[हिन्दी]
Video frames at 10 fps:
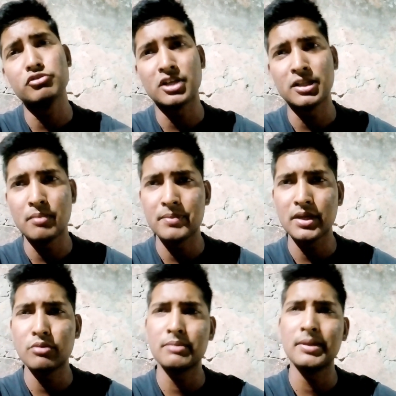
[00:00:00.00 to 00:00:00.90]
पूछ रहा था
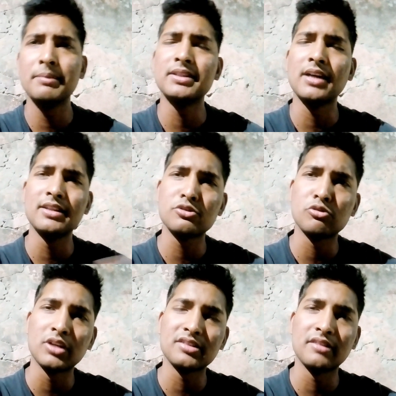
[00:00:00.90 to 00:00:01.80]
पंपिंग के ऊपर मैंने बता दिया
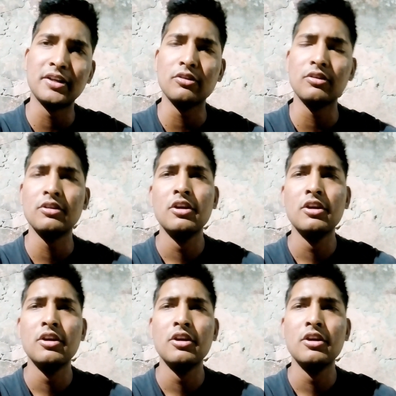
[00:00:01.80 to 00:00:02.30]
छोटा सा वीडियो